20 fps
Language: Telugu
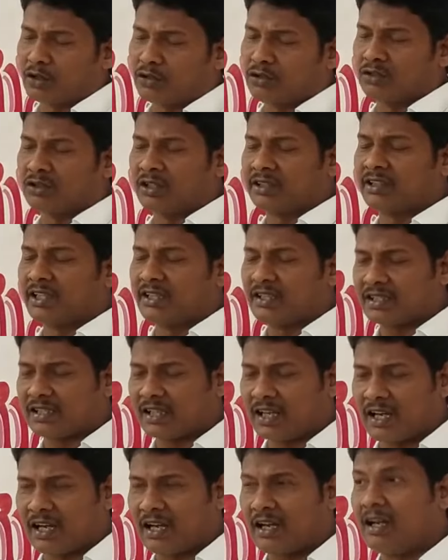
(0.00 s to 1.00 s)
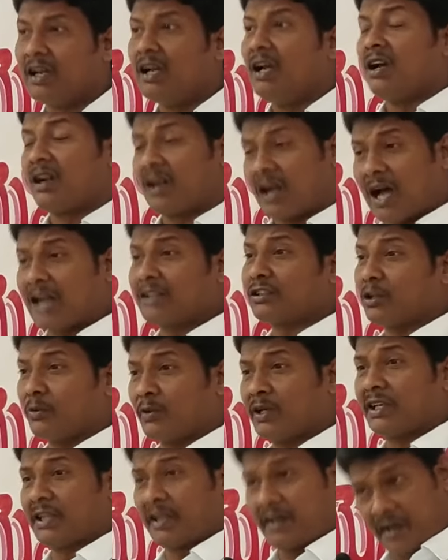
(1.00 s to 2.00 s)
దొరుకుతుందో తెలుసా నాతో
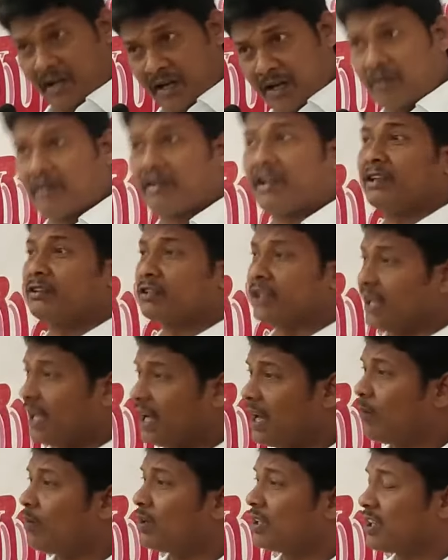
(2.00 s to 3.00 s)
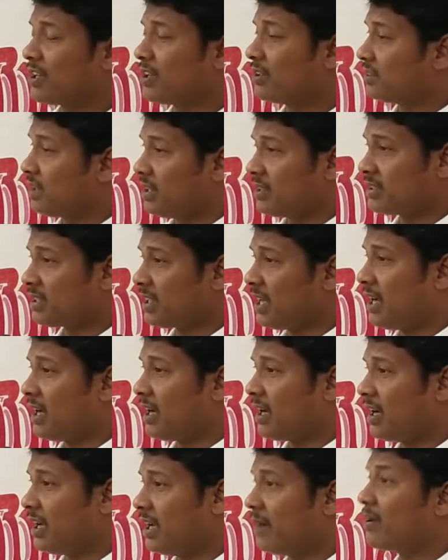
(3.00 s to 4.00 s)
ఉంటే నేను నీతో ఎలా ఉంటానో తెలుసా
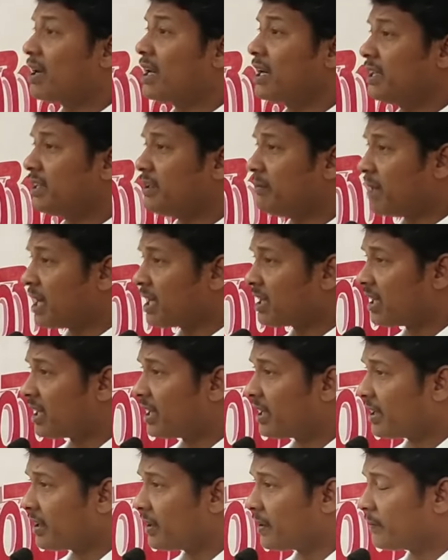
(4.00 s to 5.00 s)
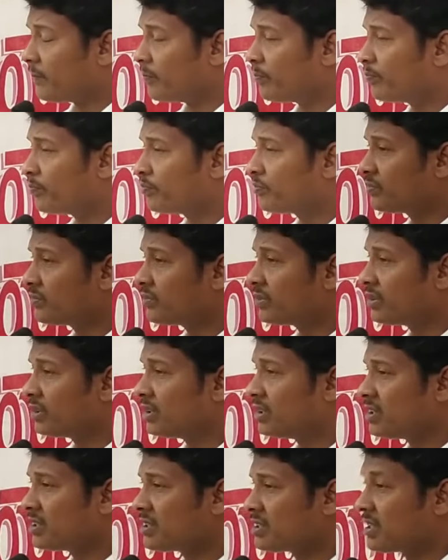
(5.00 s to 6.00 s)
ఎవరనేది మాటలన్నీ
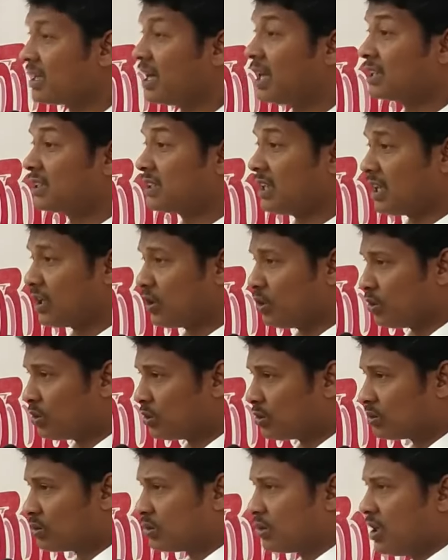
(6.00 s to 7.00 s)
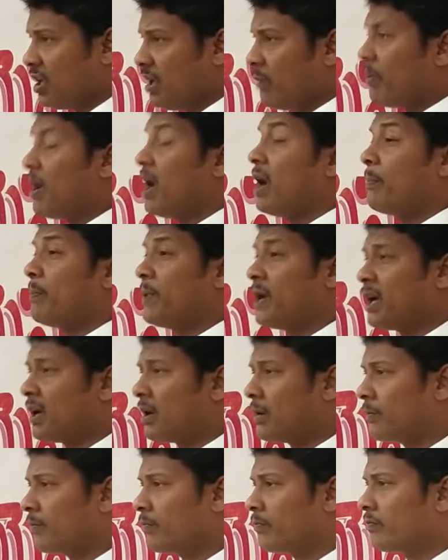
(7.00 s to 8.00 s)
సాతాను
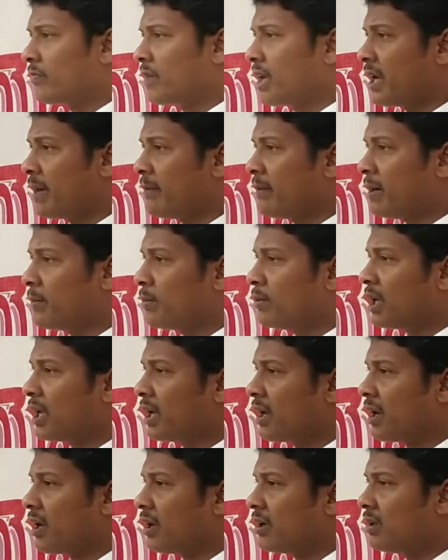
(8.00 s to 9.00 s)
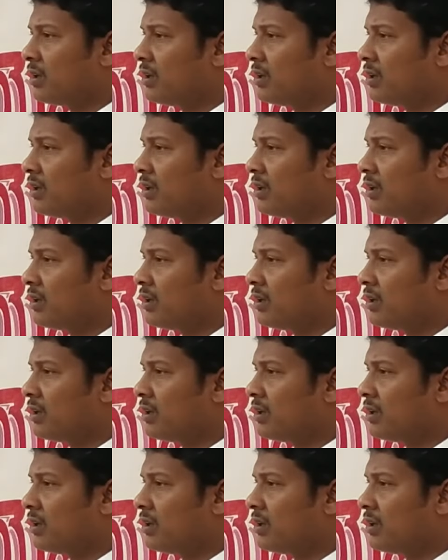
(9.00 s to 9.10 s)
పాపం ఏ బాబు నాన్న